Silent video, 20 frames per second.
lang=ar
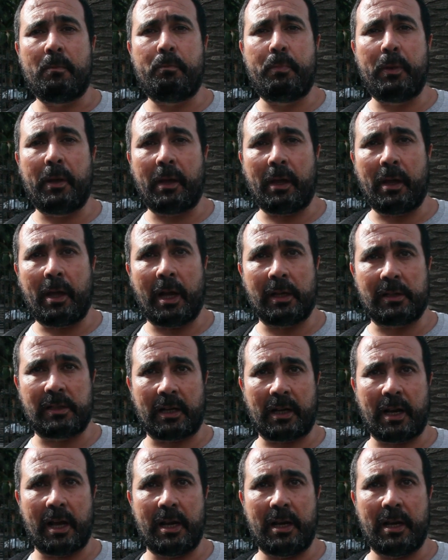
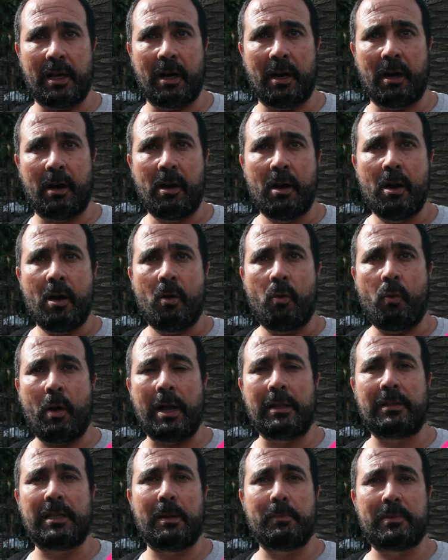باعتقالها
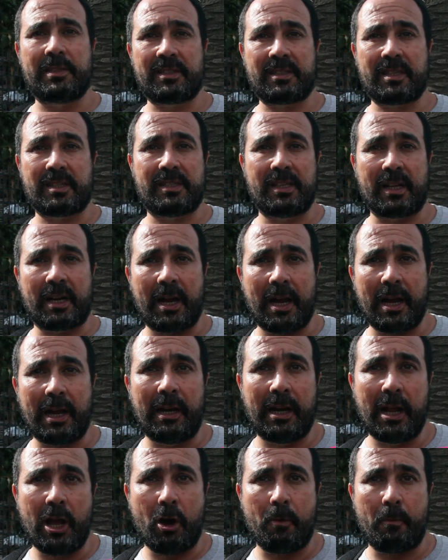وانت لم تستصدرها
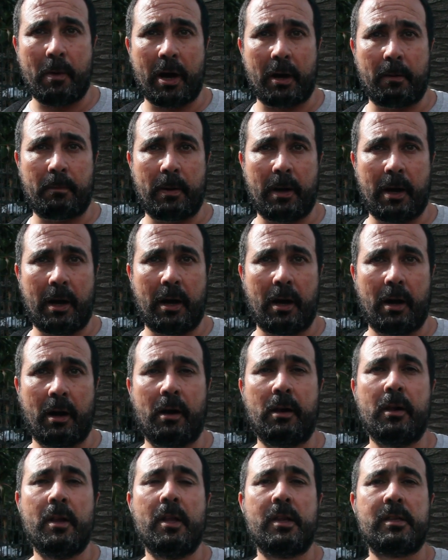الا يوم 4